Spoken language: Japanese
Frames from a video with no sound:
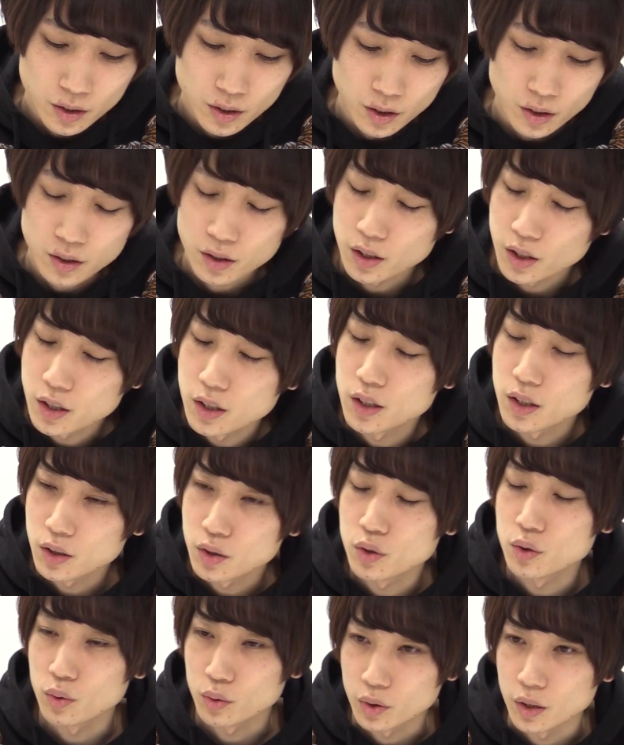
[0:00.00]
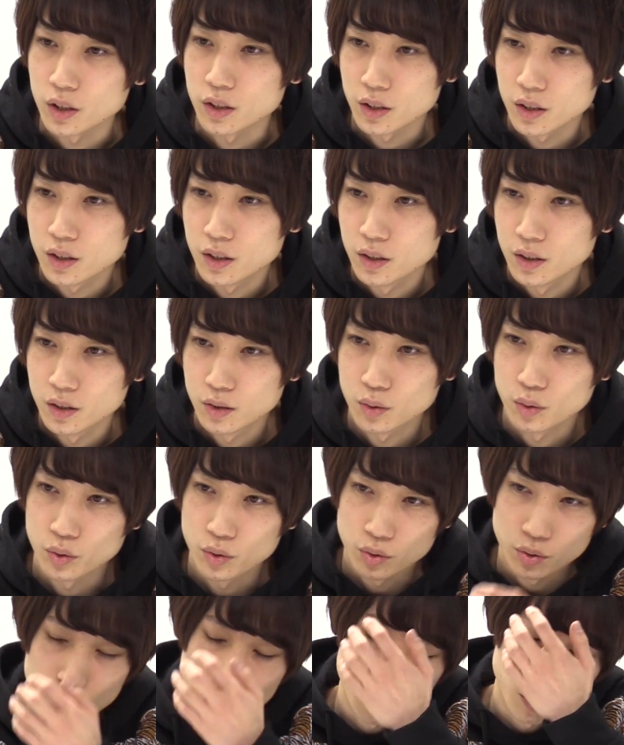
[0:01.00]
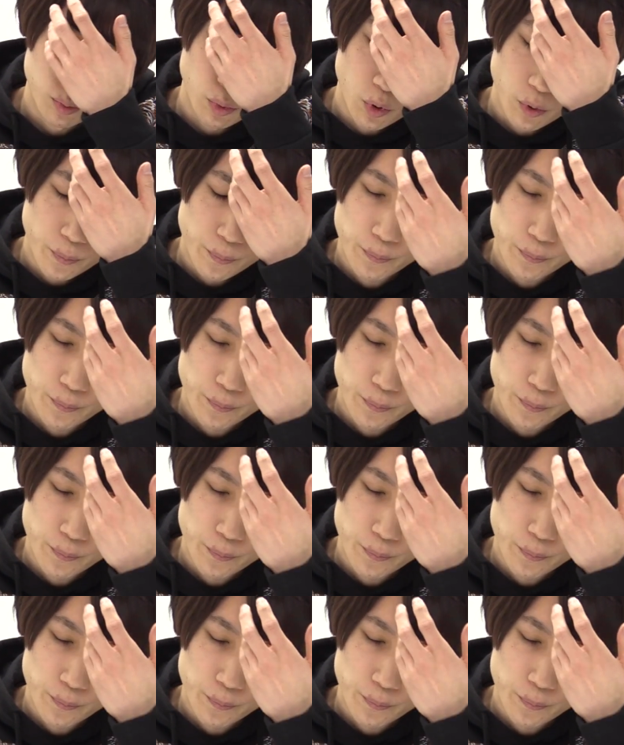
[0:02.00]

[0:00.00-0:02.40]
なんか全然強くないですこの友情コンボ